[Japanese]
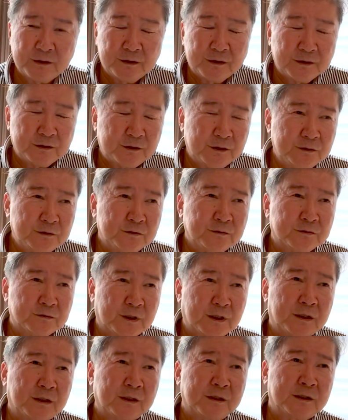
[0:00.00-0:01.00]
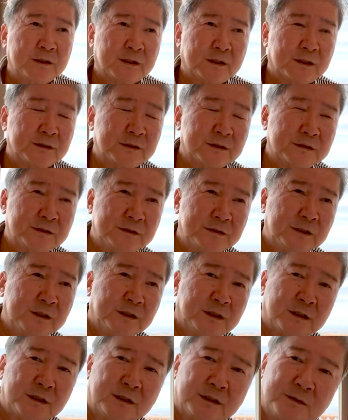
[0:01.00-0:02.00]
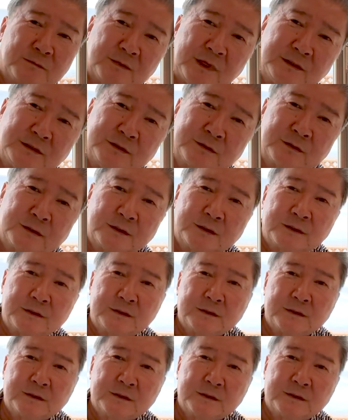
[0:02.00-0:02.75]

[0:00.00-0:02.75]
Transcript: ていうような形で、まず、